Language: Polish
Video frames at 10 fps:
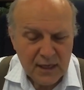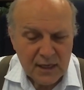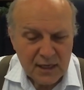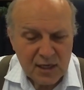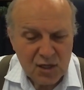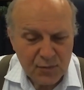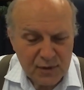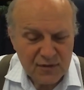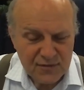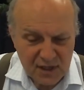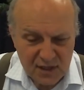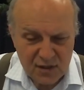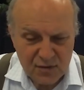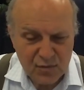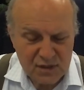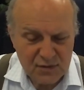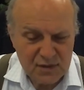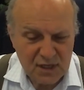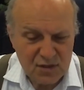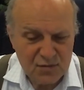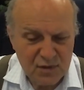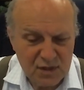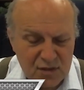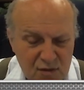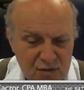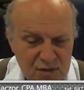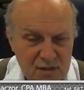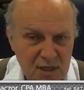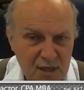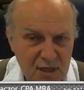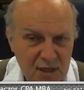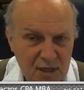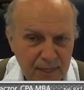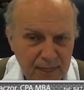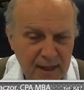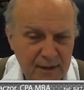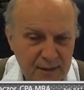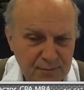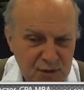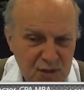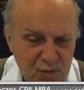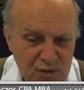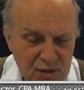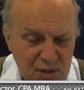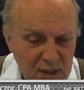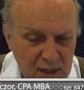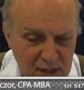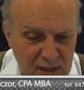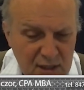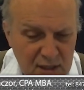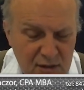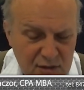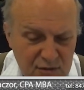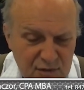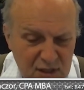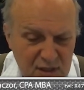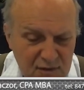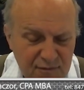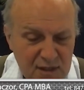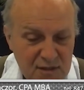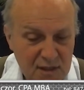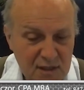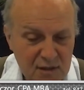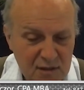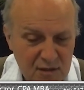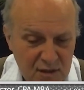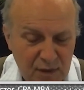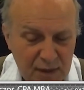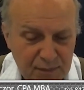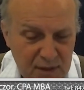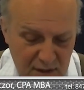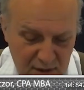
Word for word: i dopiero wtedy możemy zacząć myśleć o oszczędzaniu na, na przyszłość. I, I, oczywiście im więcej, y, tym lepiej. I